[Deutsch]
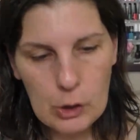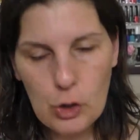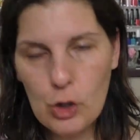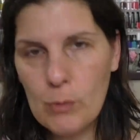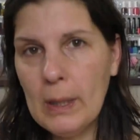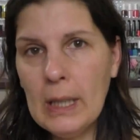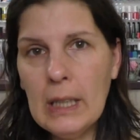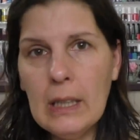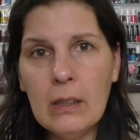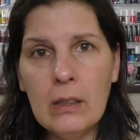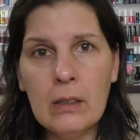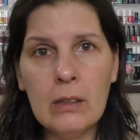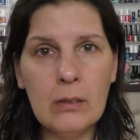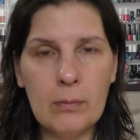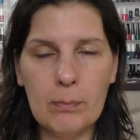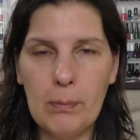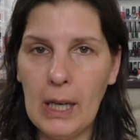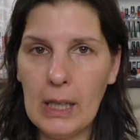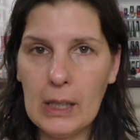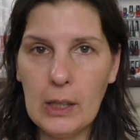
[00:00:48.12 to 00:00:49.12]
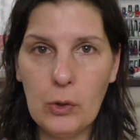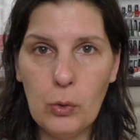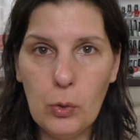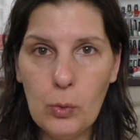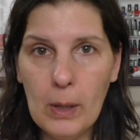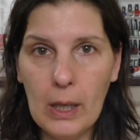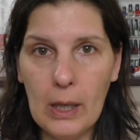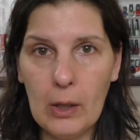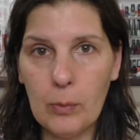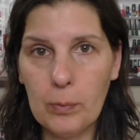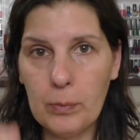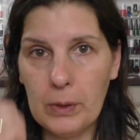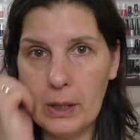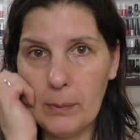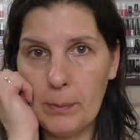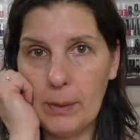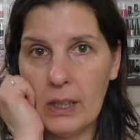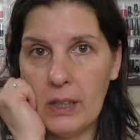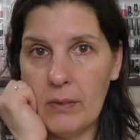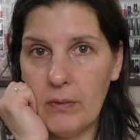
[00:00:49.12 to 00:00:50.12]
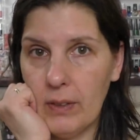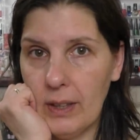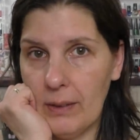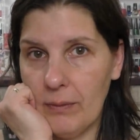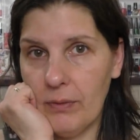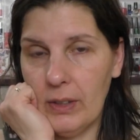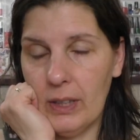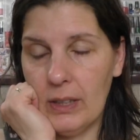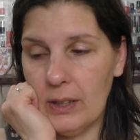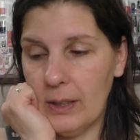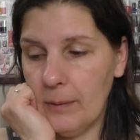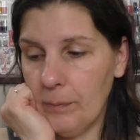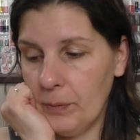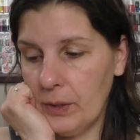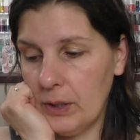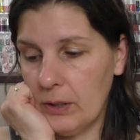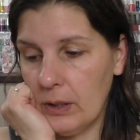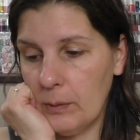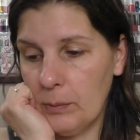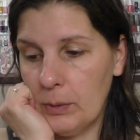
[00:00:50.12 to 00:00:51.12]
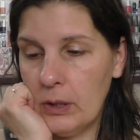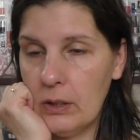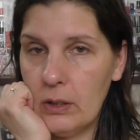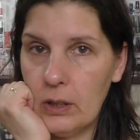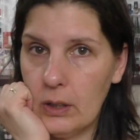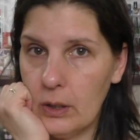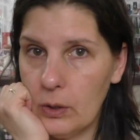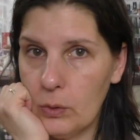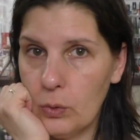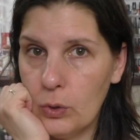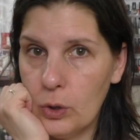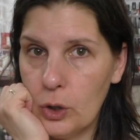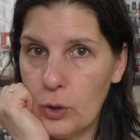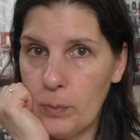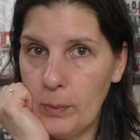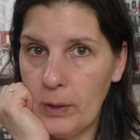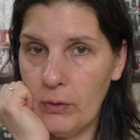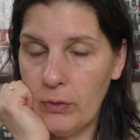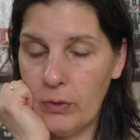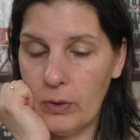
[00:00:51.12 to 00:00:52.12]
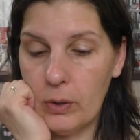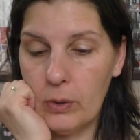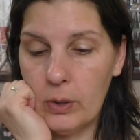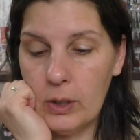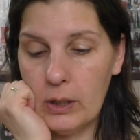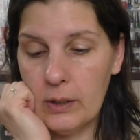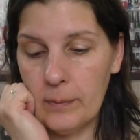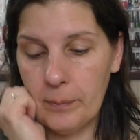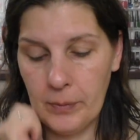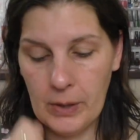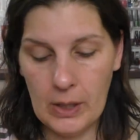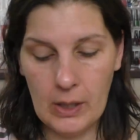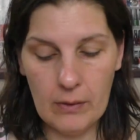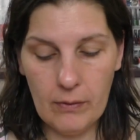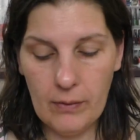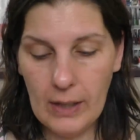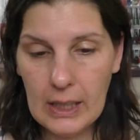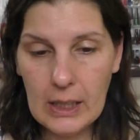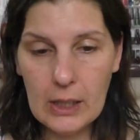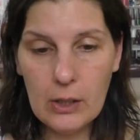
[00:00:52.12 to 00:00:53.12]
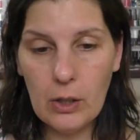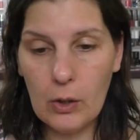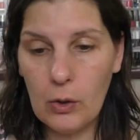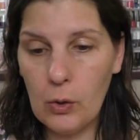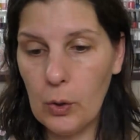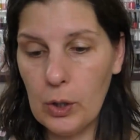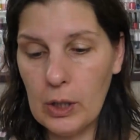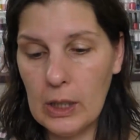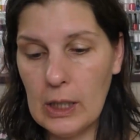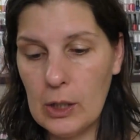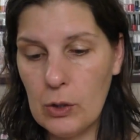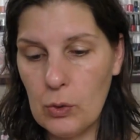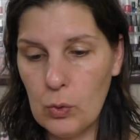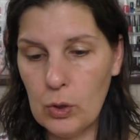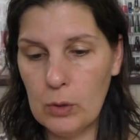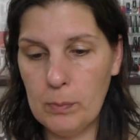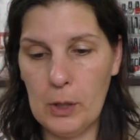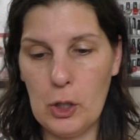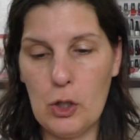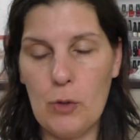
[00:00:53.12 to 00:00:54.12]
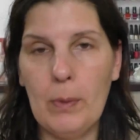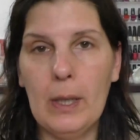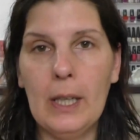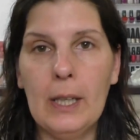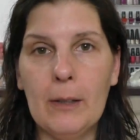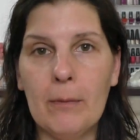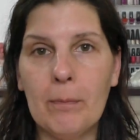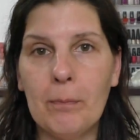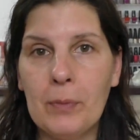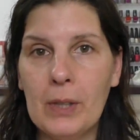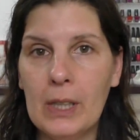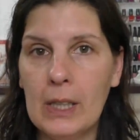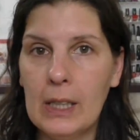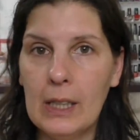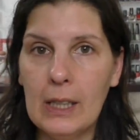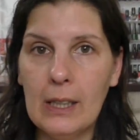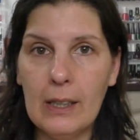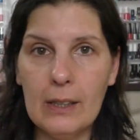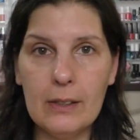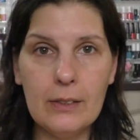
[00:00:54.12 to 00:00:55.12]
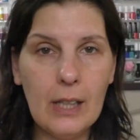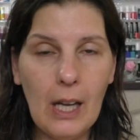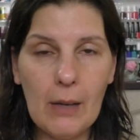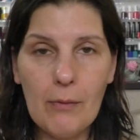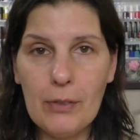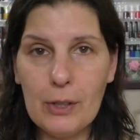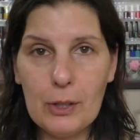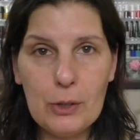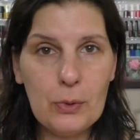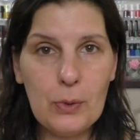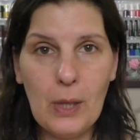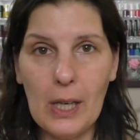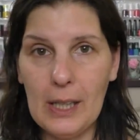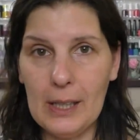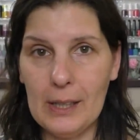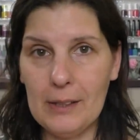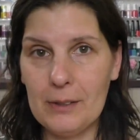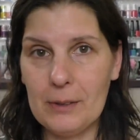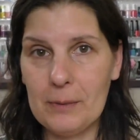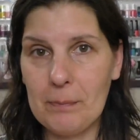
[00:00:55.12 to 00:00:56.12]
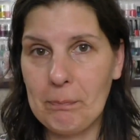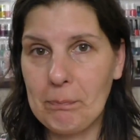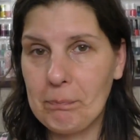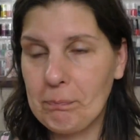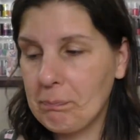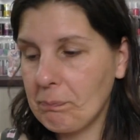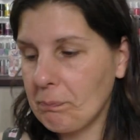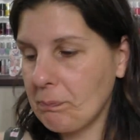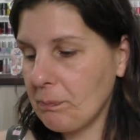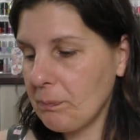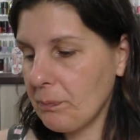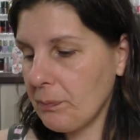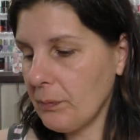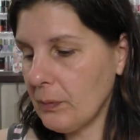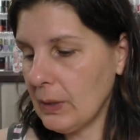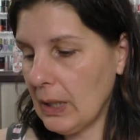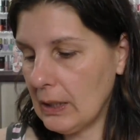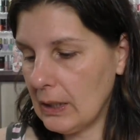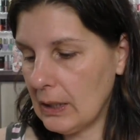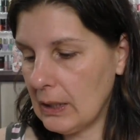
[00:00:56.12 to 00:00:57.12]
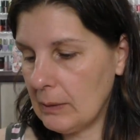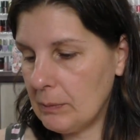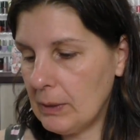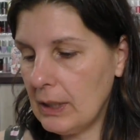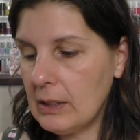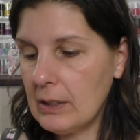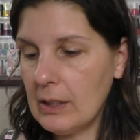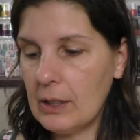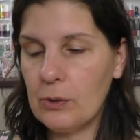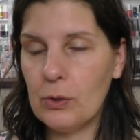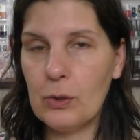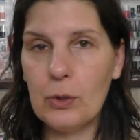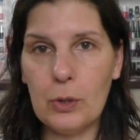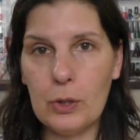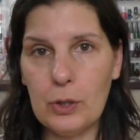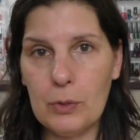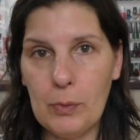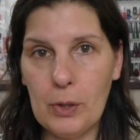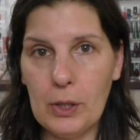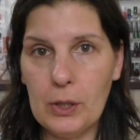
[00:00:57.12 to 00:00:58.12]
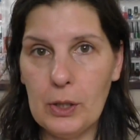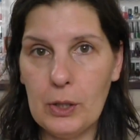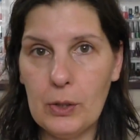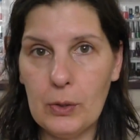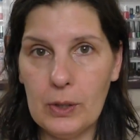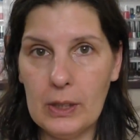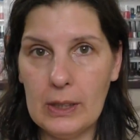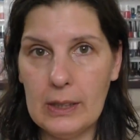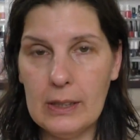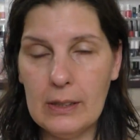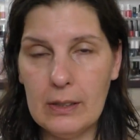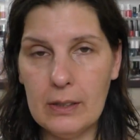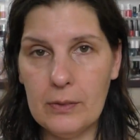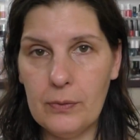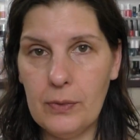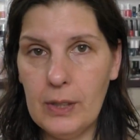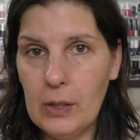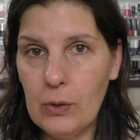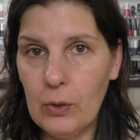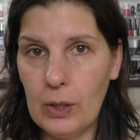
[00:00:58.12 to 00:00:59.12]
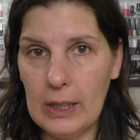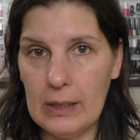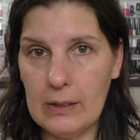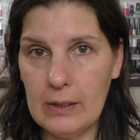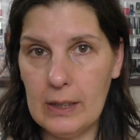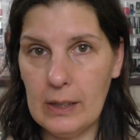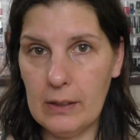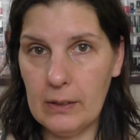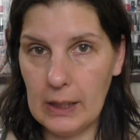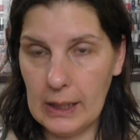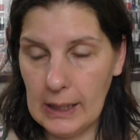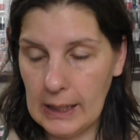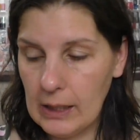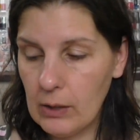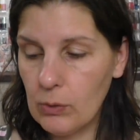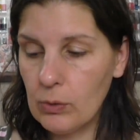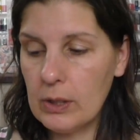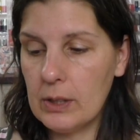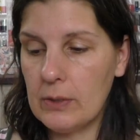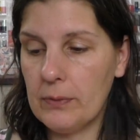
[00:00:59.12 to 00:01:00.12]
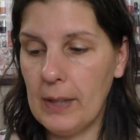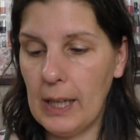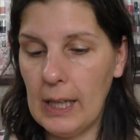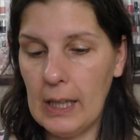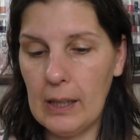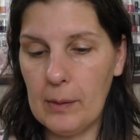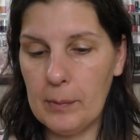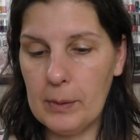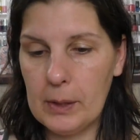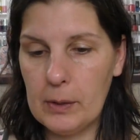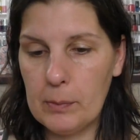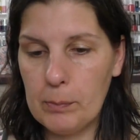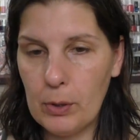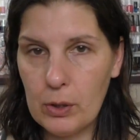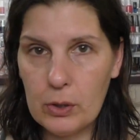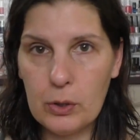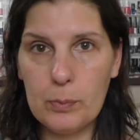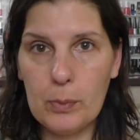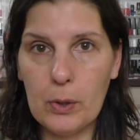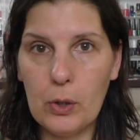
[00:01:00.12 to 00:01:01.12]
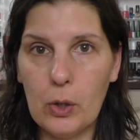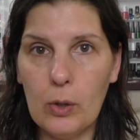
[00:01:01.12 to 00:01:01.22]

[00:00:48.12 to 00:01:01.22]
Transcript: Schminken mag ich überhaupt nicht bei dem warmen Wetter, deshalb sitze ich auch ungeschminkt vor euch. Werde ich auch heute nicht tun, mich schminken. Es ist einfach zu heiß. Äh, nichtsdestotrotz möchte ich euch dieses Video jetzt hier drehen. Und zwar habe ich Post